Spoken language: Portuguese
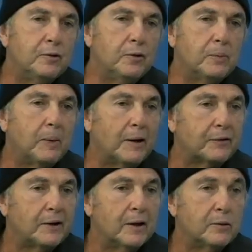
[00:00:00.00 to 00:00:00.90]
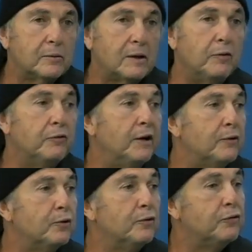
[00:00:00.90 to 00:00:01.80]
do passado,
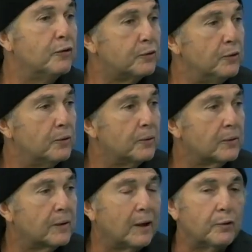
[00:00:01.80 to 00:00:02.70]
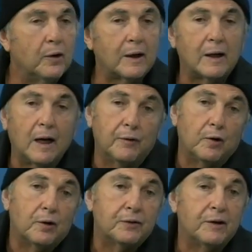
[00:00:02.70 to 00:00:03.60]
talvez no futuro, a, no, a
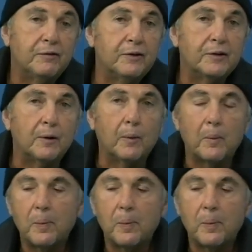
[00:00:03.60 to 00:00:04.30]
nossa visão.